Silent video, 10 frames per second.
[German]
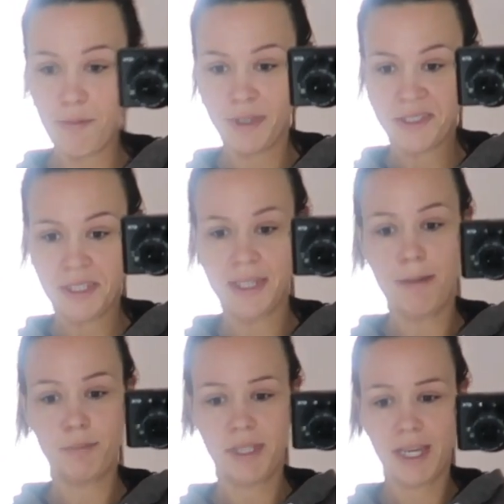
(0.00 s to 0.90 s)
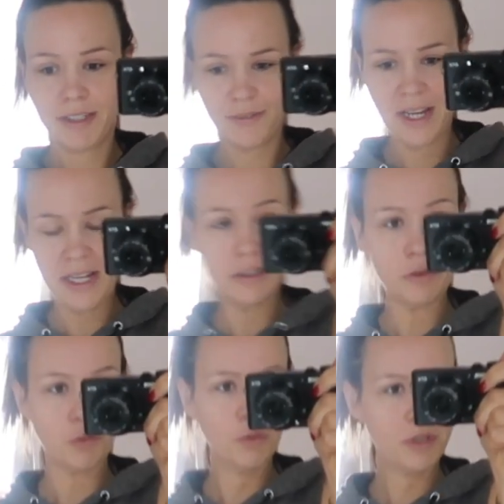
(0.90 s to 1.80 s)
ein bisschen abdeckt, weil
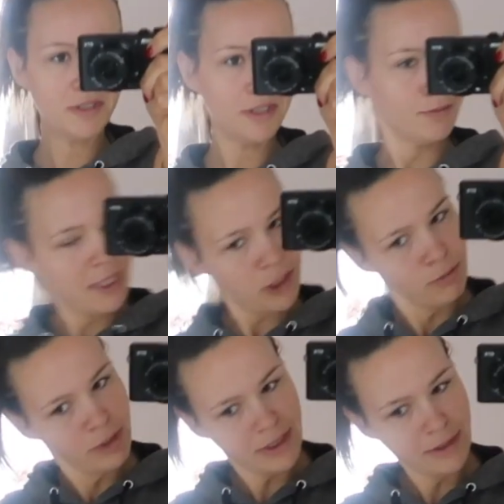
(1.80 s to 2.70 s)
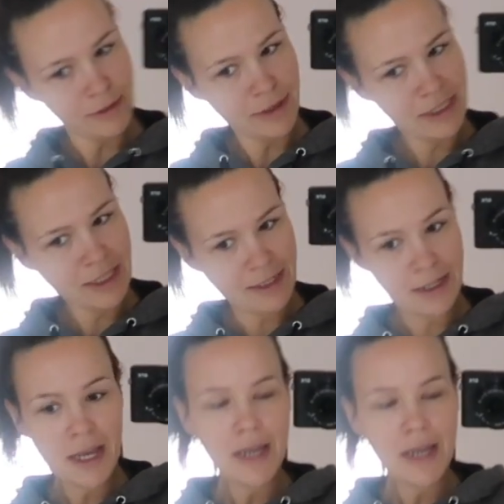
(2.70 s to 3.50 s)
so, das ist mir echt ein bisschen so riskant.